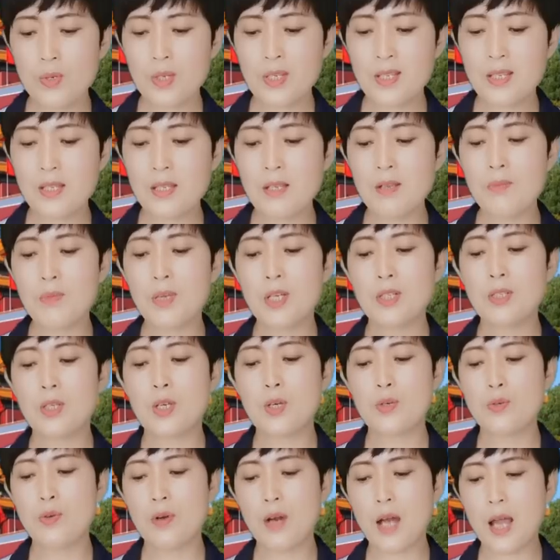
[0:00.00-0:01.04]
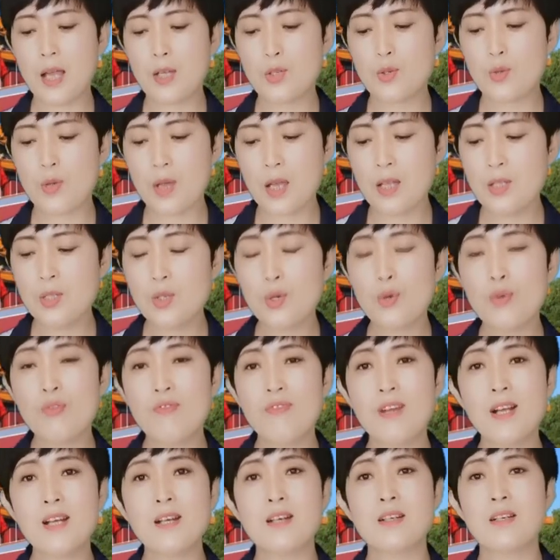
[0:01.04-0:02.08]
习近平提出来全球
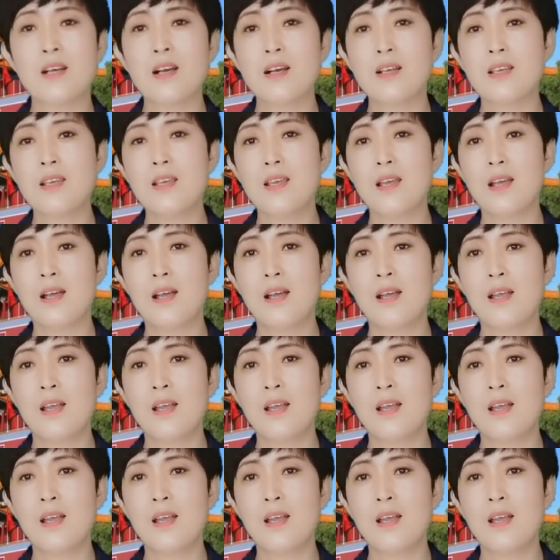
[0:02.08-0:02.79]
发展倡议。